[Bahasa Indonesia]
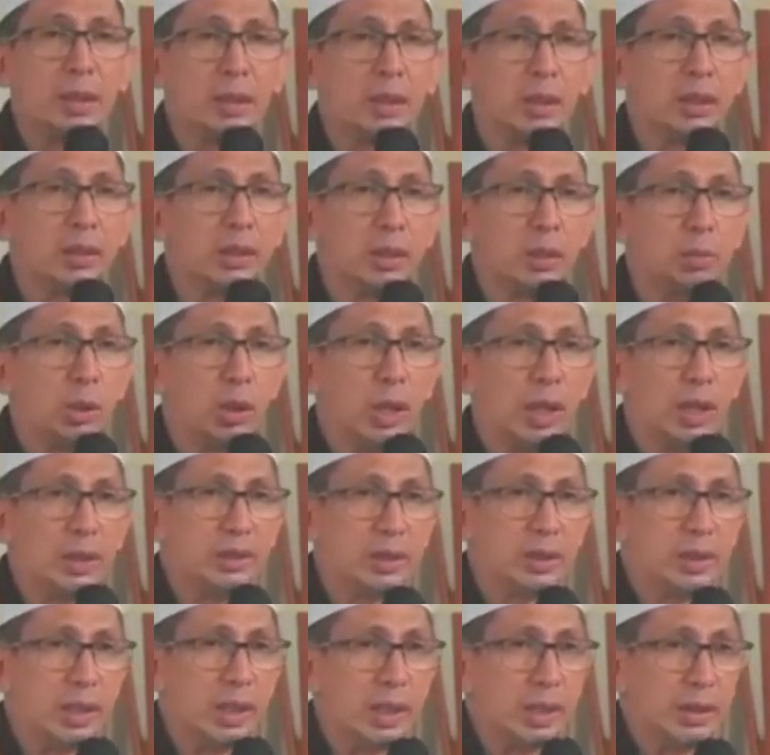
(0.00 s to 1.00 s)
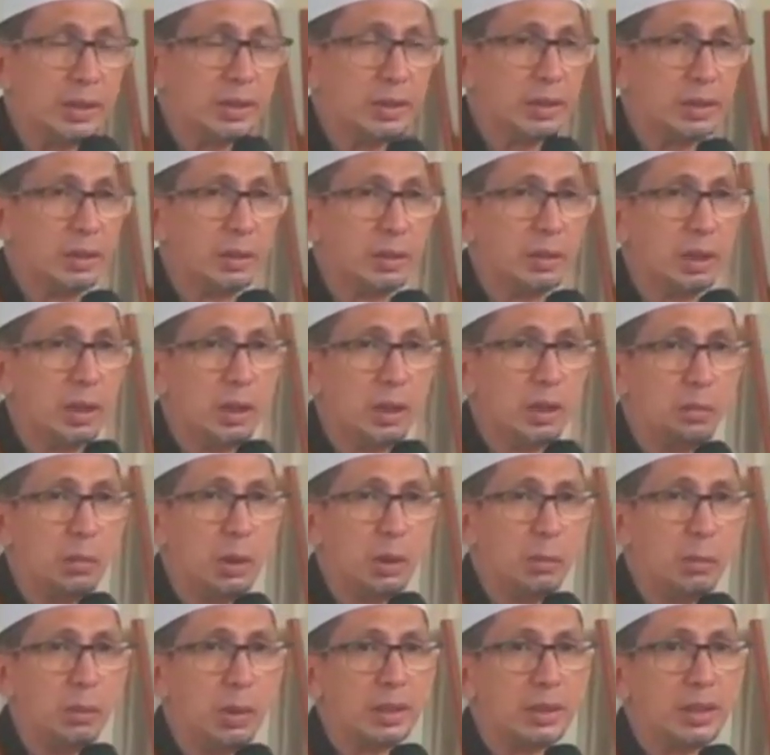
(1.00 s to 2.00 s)
Ratibul Abbas
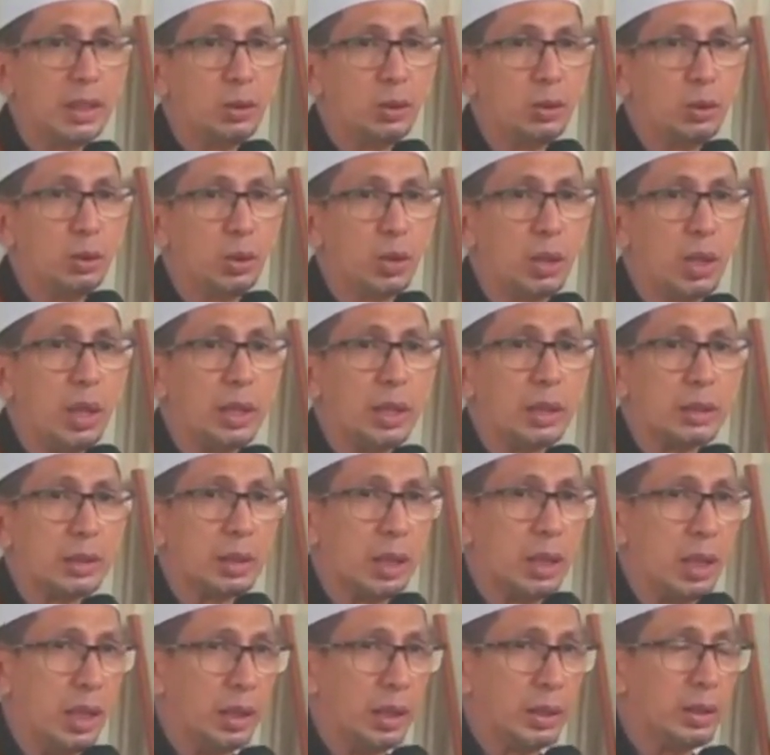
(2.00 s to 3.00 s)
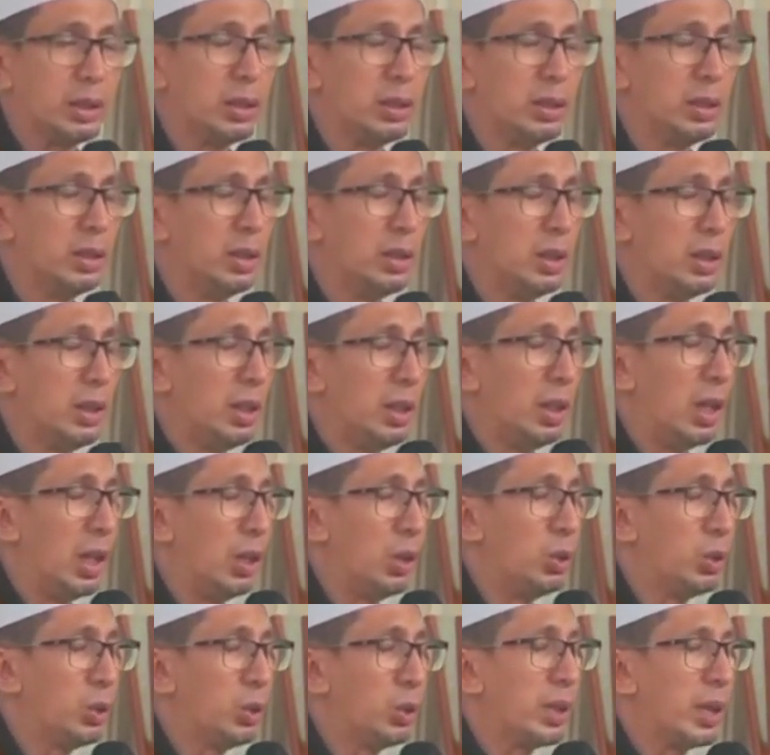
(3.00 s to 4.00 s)
membaca surah Ar-Ra'd
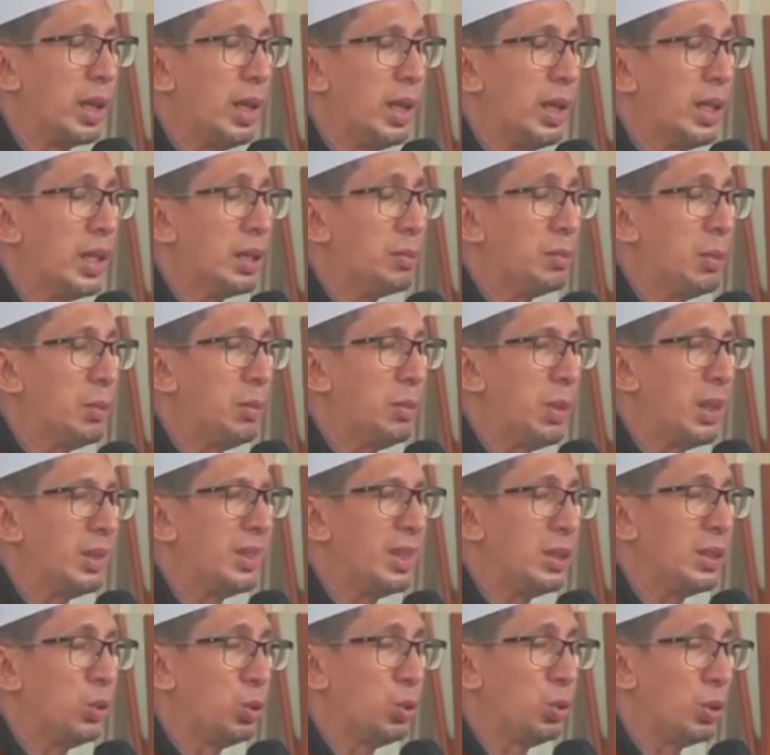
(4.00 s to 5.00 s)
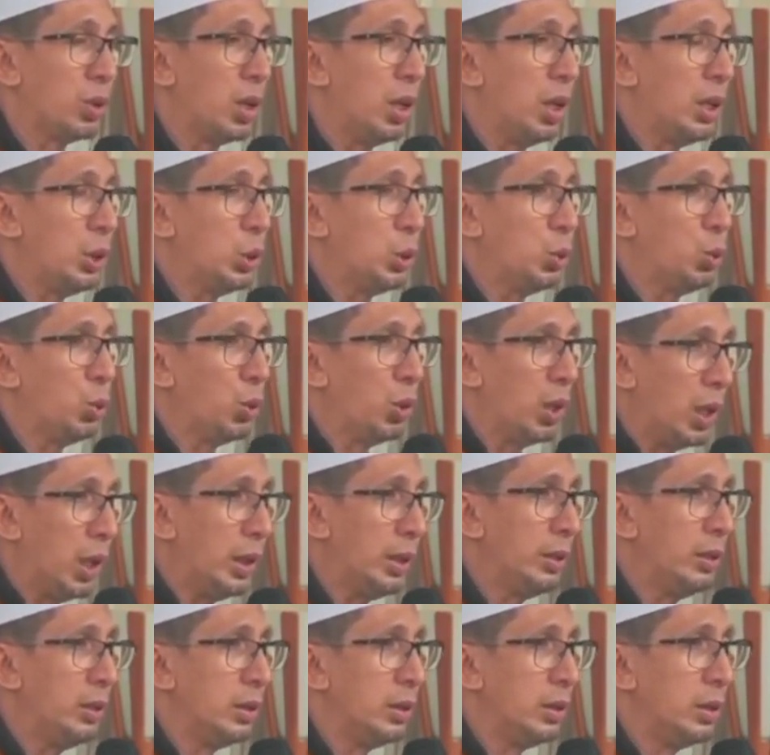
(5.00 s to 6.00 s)
lalu terakhir membaca surah
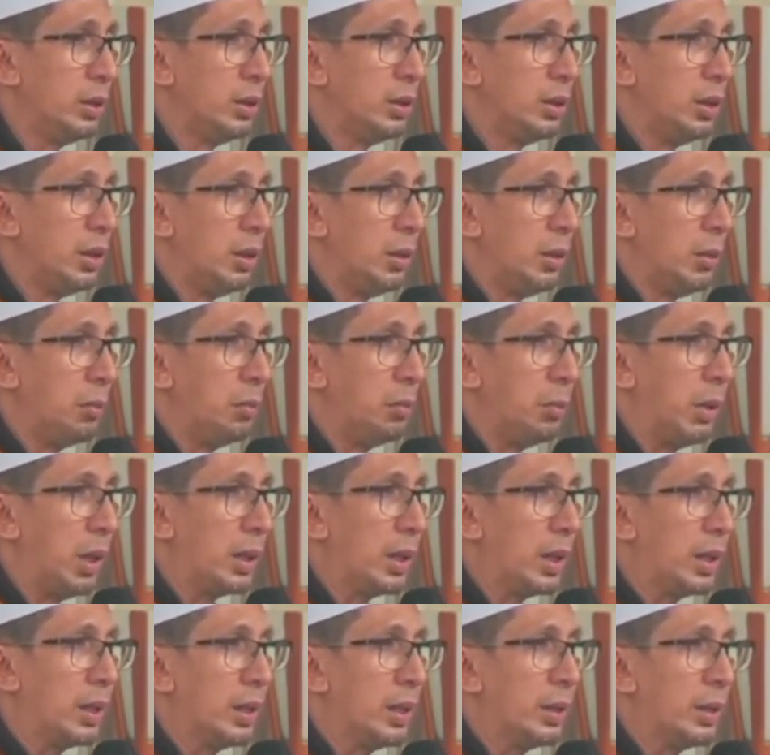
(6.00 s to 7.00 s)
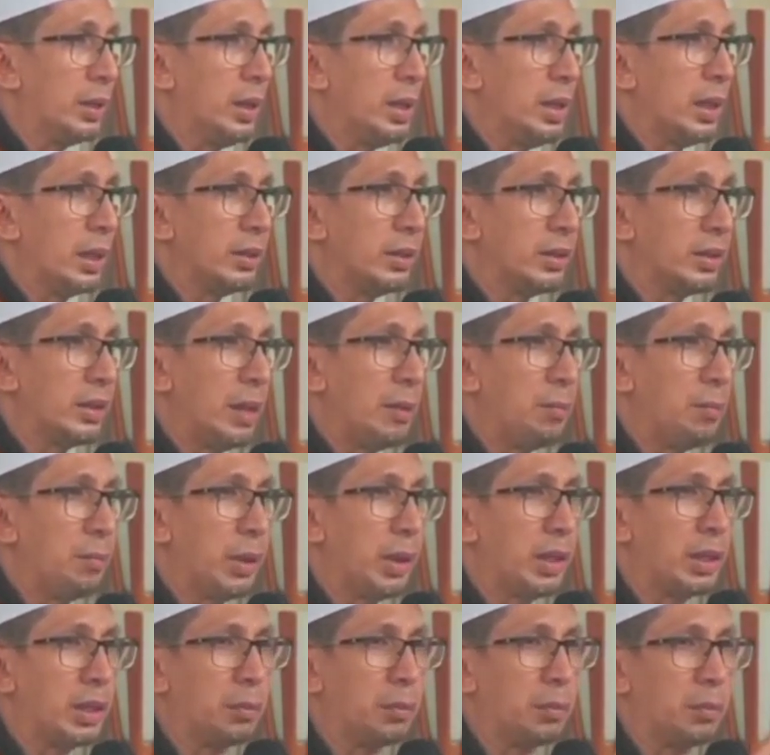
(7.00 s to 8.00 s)
Ad-Dukhan maka ketika
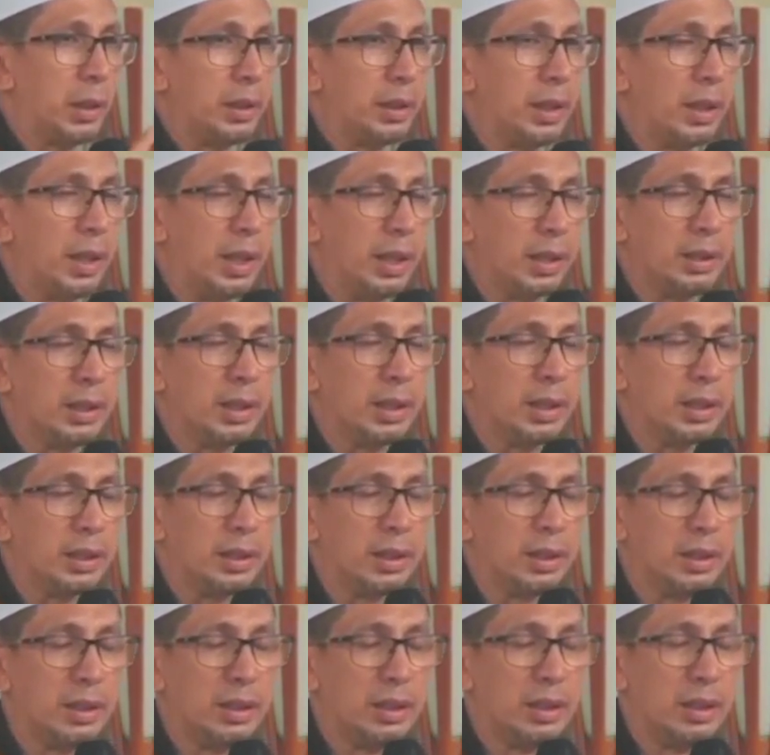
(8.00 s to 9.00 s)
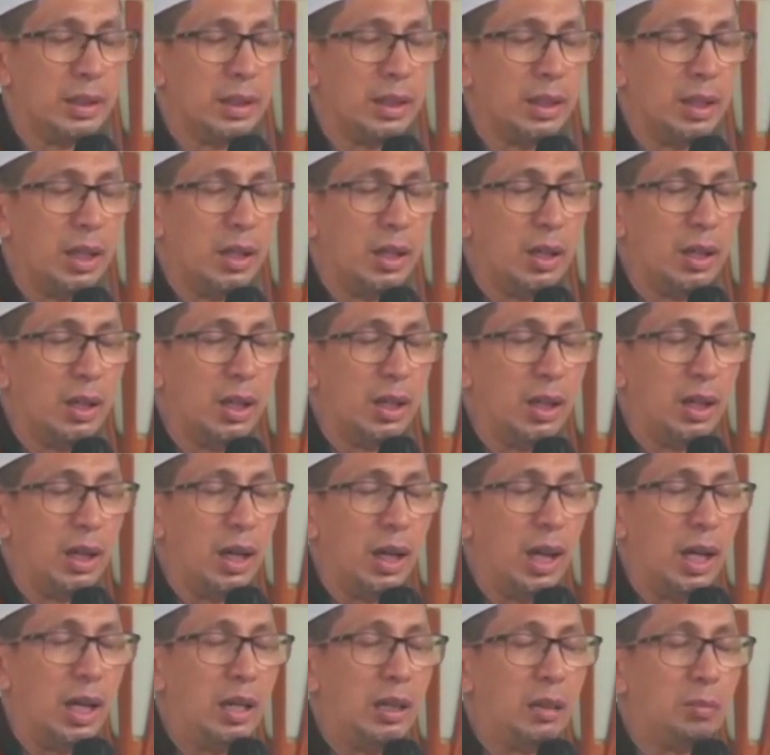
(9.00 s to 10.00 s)
sampai kepada ayat
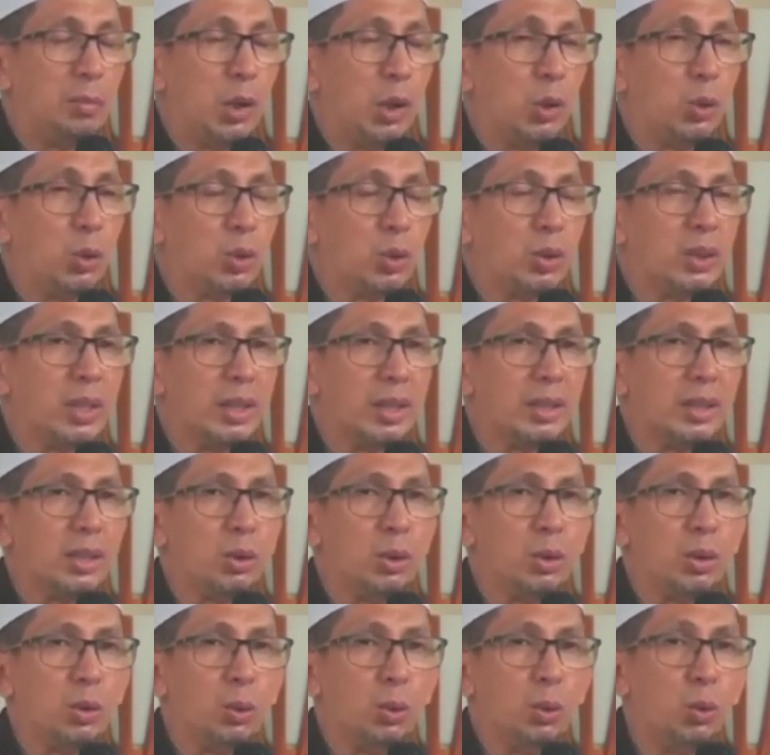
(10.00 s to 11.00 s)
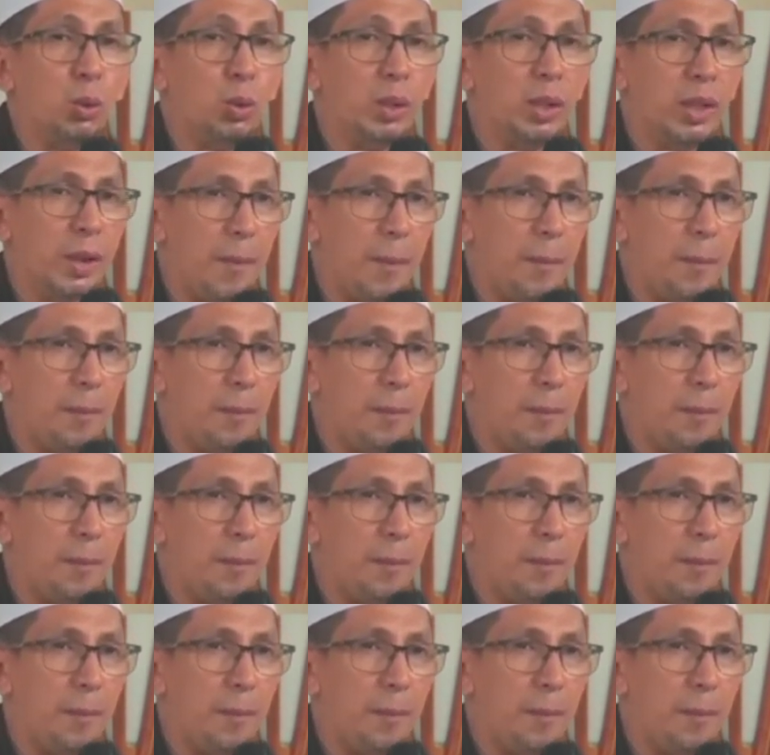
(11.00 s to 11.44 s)
Al-Mautatul Ula